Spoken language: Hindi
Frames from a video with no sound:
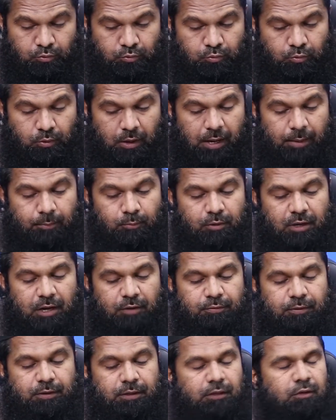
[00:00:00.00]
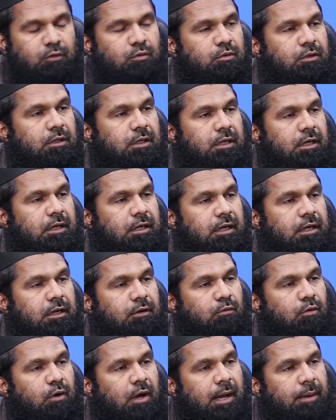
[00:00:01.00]
तो आप मुनाफिकीन को देखेंगे कि
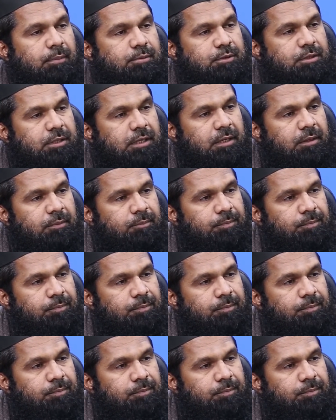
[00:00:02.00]
वो आपसे